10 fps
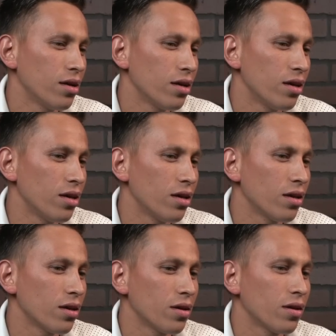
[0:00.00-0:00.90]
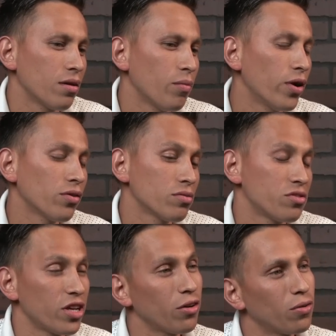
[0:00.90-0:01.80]
y, bueno,
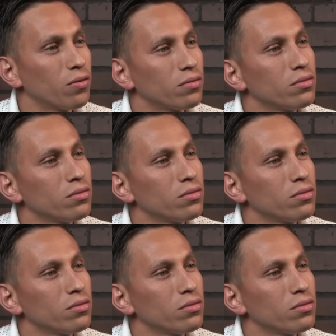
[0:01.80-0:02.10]
cinco,